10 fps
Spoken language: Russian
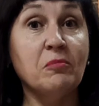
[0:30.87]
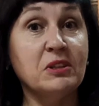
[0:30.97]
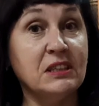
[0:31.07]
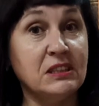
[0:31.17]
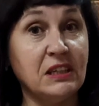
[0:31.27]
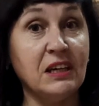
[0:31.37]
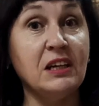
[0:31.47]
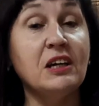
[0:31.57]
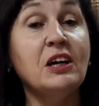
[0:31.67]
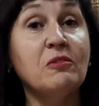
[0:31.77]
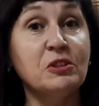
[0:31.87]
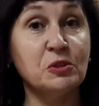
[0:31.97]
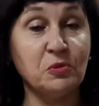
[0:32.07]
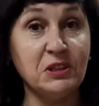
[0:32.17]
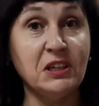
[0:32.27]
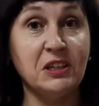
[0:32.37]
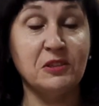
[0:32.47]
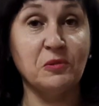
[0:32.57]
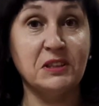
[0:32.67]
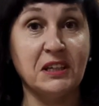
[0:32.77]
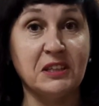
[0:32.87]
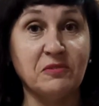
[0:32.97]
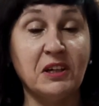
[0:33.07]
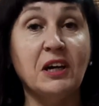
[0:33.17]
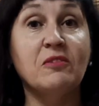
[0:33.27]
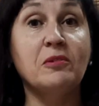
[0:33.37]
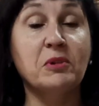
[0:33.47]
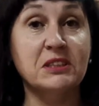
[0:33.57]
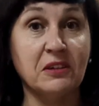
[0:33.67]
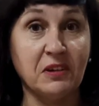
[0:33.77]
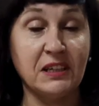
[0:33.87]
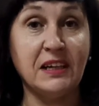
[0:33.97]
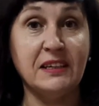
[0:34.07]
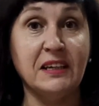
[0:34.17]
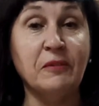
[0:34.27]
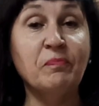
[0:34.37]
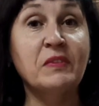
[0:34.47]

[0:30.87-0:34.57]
мы достигли высоких результатов в образовательной,